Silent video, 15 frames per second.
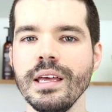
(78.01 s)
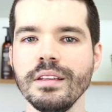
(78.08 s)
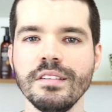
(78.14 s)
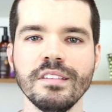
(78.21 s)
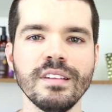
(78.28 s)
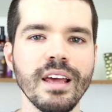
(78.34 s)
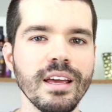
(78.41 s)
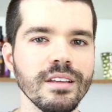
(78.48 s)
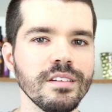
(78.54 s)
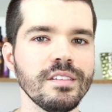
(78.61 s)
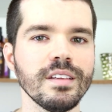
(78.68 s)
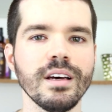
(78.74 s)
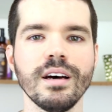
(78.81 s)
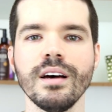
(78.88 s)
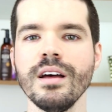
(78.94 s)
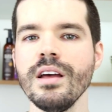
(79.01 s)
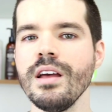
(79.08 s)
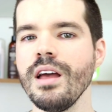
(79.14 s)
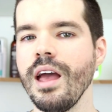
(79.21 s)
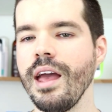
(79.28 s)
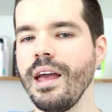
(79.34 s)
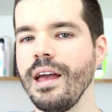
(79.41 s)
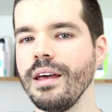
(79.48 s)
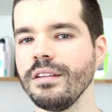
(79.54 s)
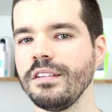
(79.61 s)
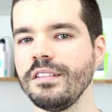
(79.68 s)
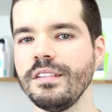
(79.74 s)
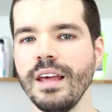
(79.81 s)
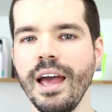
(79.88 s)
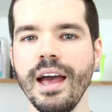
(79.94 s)
essência, é,
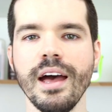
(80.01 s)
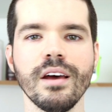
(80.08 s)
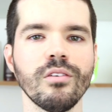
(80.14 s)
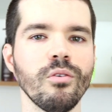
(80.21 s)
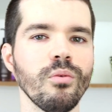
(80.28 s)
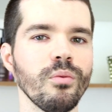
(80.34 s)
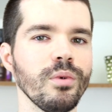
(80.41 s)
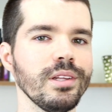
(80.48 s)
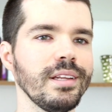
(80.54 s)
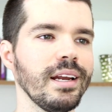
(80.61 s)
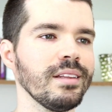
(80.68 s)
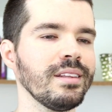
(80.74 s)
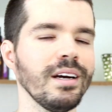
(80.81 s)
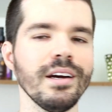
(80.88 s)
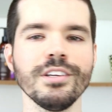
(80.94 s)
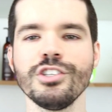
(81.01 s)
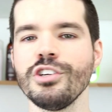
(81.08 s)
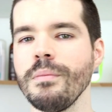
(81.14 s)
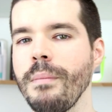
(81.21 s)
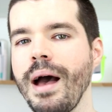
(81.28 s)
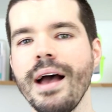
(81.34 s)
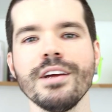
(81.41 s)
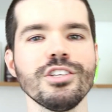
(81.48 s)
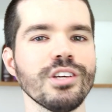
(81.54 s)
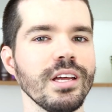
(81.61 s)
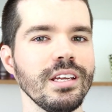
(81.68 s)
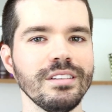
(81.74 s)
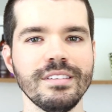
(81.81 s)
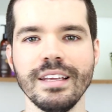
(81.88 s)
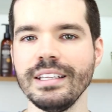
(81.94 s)
sérum, um hidratante,
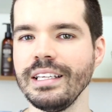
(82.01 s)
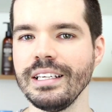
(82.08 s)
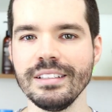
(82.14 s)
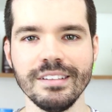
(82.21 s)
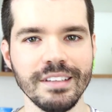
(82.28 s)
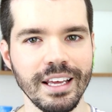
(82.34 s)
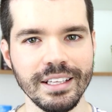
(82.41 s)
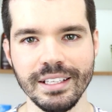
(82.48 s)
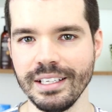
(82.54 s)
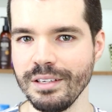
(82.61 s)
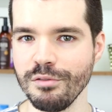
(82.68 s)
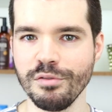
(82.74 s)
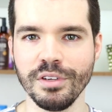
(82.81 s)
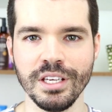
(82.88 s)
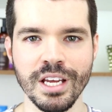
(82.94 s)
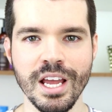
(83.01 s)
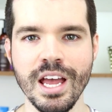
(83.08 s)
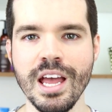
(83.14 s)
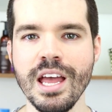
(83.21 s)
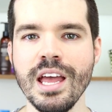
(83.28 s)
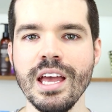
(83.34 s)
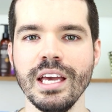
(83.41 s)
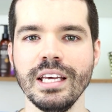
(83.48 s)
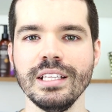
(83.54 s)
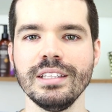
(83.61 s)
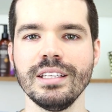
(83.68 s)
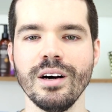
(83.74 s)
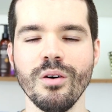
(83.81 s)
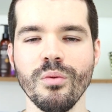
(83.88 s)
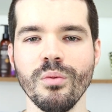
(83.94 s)
máscara, etc, etc, enfim.
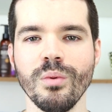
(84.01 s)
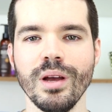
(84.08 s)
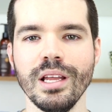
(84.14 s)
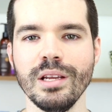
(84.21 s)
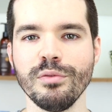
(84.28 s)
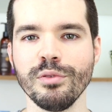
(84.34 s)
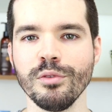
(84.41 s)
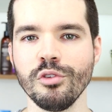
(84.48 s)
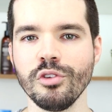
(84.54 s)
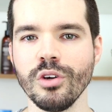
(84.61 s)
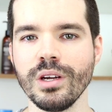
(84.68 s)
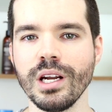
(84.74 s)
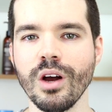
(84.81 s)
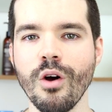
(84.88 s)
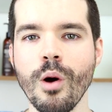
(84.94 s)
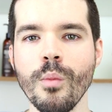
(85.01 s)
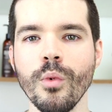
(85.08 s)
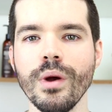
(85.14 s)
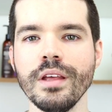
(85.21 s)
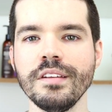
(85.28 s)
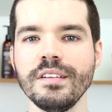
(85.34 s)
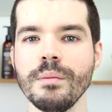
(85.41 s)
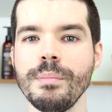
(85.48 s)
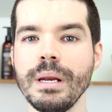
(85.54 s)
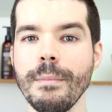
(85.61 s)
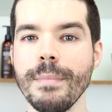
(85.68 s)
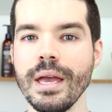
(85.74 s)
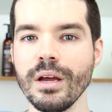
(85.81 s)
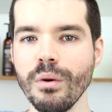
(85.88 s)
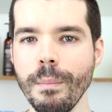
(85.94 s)
Então, ele funciona como esse
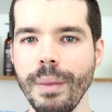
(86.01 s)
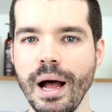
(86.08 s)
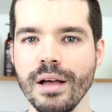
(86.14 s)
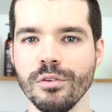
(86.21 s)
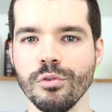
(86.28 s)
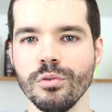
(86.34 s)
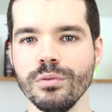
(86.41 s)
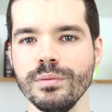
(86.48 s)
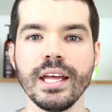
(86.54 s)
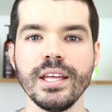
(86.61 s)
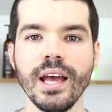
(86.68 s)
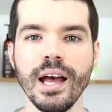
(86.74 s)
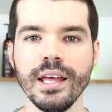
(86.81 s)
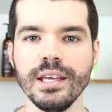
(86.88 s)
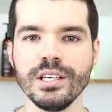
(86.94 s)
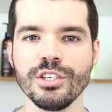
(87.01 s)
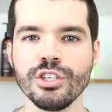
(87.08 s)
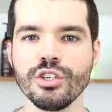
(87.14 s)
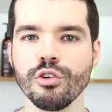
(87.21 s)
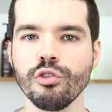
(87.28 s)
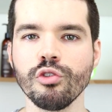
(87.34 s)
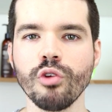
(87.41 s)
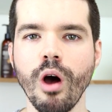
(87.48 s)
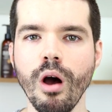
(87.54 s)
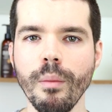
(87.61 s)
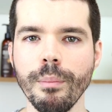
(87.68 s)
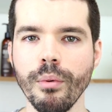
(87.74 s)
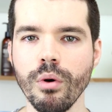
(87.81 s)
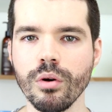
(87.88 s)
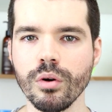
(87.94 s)
primeiro passo. E aí, gente, só
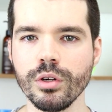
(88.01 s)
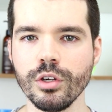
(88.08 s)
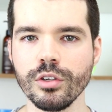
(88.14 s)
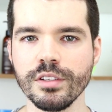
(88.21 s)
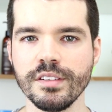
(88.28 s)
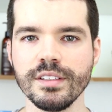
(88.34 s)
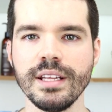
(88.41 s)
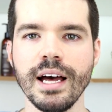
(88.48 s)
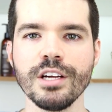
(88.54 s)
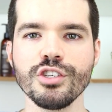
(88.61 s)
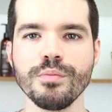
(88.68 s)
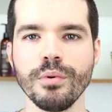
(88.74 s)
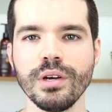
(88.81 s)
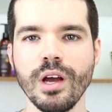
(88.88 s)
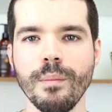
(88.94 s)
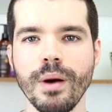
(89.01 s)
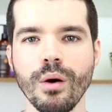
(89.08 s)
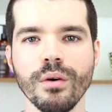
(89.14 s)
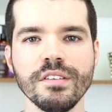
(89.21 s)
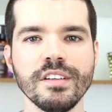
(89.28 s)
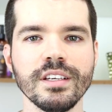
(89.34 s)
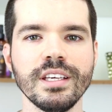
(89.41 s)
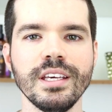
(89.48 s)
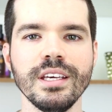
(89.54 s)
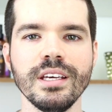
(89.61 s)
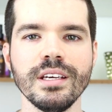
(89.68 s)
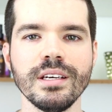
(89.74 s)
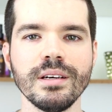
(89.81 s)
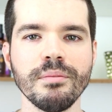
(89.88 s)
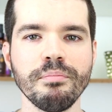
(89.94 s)
por curiosidade, porque é uma coisa
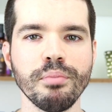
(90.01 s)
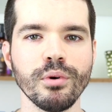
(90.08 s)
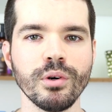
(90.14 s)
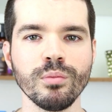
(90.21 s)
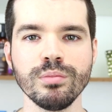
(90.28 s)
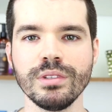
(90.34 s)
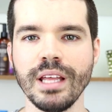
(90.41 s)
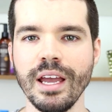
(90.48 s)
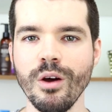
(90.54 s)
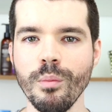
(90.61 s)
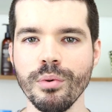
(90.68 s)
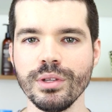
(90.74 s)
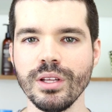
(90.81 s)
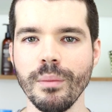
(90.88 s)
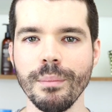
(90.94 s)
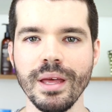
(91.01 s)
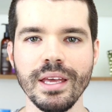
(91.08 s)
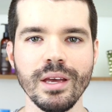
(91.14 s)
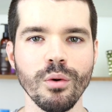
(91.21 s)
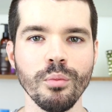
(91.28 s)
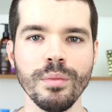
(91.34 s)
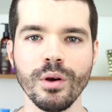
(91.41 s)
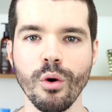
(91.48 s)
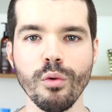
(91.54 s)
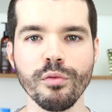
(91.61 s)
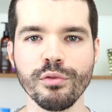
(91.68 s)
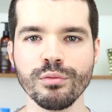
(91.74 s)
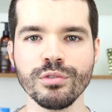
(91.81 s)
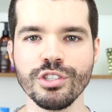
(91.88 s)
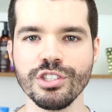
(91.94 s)
que por um tempo também eu me
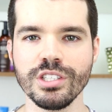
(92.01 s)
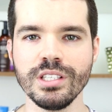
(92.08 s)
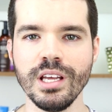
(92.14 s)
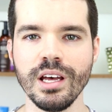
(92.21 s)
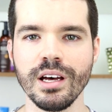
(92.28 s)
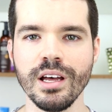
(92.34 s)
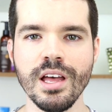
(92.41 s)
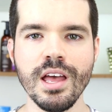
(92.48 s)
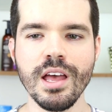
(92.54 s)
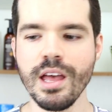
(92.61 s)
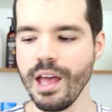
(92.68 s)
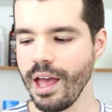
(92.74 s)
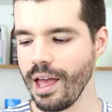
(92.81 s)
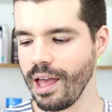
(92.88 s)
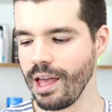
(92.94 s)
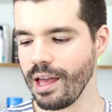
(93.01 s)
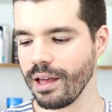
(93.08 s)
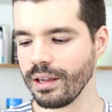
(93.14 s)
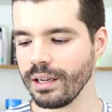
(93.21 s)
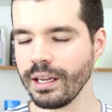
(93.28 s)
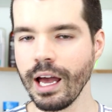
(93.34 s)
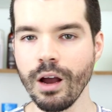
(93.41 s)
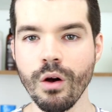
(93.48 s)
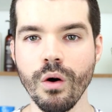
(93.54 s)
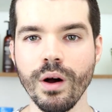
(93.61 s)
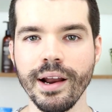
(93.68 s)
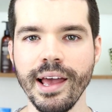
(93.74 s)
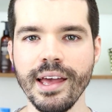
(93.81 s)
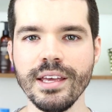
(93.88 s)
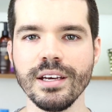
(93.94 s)
confundia. É, na
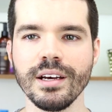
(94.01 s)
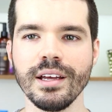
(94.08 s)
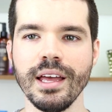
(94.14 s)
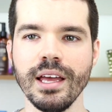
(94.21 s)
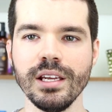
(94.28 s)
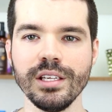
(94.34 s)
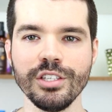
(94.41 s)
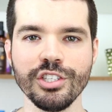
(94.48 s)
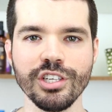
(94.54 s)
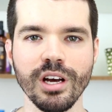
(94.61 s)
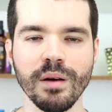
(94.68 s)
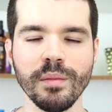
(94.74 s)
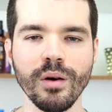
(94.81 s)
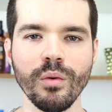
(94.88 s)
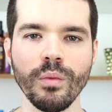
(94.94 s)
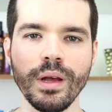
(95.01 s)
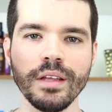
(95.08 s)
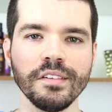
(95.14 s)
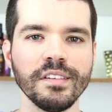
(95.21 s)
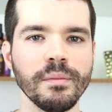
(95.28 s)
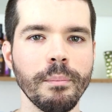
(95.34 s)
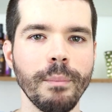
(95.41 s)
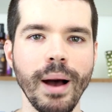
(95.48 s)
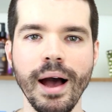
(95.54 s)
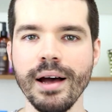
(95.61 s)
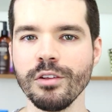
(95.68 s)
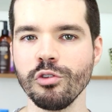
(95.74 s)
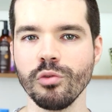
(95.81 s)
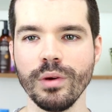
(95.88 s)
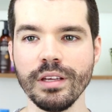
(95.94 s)
Coreia, eles chamam esse
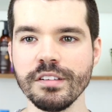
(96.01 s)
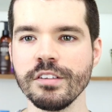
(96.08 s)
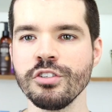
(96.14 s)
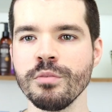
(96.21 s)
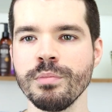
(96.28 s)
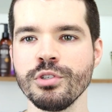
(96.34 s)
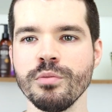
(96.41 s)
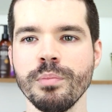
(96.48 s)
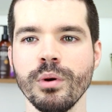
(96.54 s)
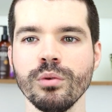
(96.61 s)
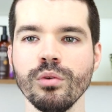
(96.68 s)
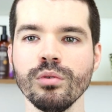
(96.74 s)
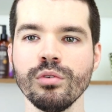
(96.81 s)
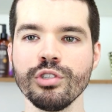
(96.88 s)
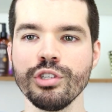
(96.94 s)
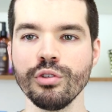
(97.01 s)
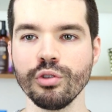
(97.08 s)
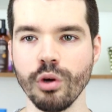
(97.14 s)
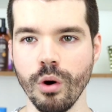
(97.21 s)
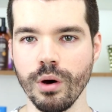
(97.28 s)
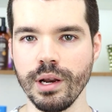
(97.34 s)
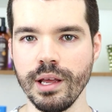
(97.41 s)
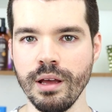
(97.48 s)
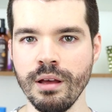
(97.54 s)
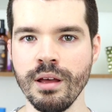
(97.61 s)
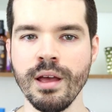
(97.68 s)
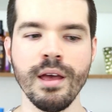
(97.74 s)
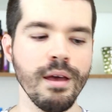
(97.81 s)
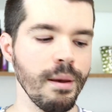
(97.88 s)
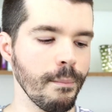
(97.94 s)
passo, esse tipo de produto de toner,
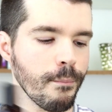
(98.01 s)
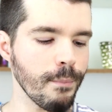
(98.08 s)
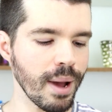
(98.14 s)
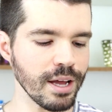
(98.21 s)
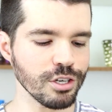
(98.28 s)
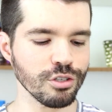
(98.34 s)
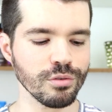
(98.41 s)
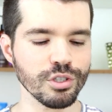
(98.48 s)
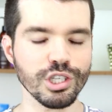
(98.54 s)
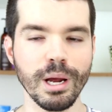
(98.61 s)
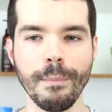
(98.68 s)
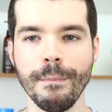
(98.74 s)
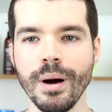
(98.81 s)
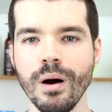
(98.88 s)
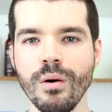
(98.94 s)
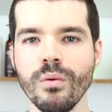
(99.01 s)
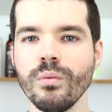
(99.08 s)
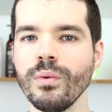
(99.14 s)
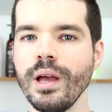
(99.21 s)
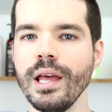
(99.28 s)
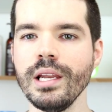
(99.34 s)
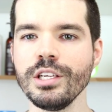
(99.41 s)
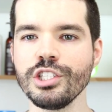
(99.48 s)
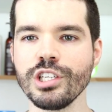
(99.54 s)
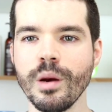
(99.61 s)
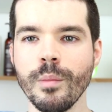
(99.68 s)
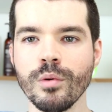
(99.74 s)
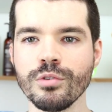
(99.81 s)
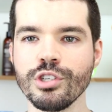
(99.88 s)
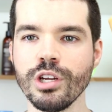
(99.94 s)
mas no Japão eles
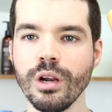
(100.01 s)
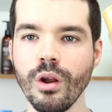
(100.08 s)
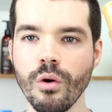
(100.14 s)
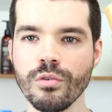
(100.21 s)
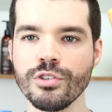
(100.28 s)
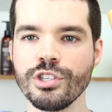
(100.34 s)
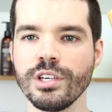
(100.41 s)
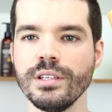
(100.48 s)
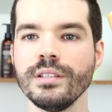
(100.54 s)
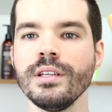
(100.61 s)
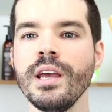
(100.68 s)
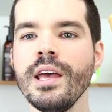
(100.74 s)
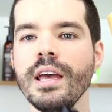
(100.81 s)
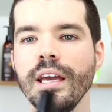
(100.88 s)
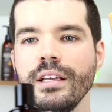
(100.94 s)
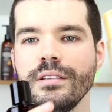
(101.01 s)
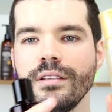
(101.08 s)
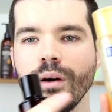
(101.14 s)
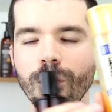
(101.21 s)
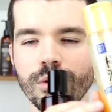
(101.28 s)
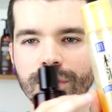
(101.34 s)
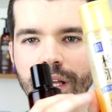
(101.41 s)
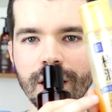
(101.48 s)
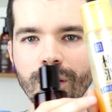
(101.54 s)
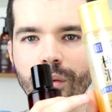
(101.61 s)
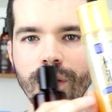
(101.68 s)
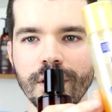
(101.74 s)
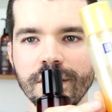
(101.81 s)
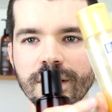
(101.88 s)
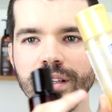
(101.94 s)
chamam de lotion. Então, eu
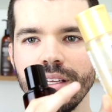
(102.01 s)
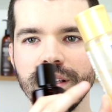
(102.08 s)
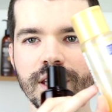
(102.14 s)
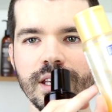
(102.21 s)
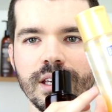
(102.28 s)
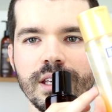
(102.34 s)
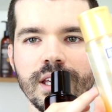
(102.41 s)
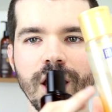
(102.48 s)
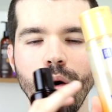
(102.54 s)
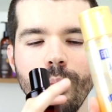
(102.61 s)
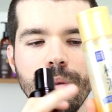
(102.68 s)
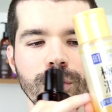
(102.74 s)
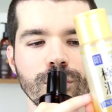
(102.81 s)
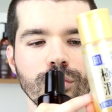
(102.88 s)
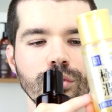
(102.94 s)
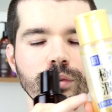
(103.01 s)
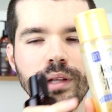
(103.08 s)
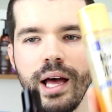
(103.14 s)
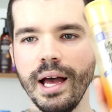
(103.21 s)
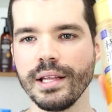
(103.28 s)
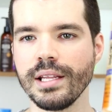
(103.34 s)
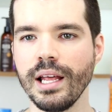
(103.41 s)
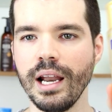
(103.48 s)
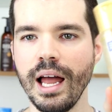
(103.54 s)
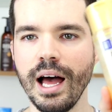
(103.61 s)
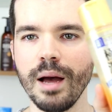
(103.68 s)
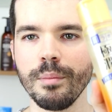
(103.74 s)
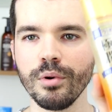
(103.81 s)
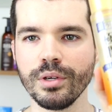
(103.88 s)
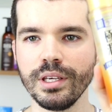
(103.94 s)
tenho esse daqui que é um produto da
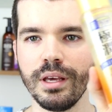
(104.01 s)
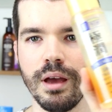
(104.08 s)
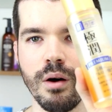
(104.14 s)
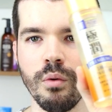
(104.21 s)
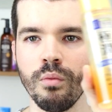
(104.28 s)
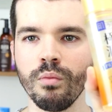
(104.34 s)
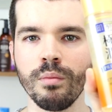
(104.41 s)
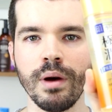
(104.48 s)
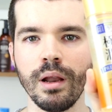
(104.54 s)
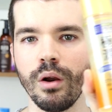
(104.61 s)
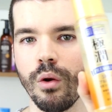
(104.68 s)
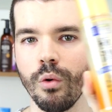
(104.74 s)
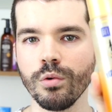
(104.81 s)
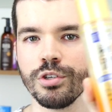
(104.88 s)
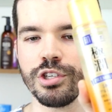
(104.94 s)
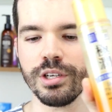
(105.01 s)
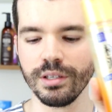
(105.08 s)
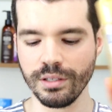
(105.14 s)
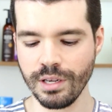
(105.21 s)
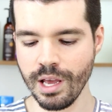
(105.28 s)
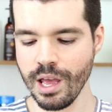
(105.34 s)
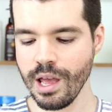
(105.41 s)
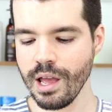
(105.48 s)
Radalabo, que é uma lotion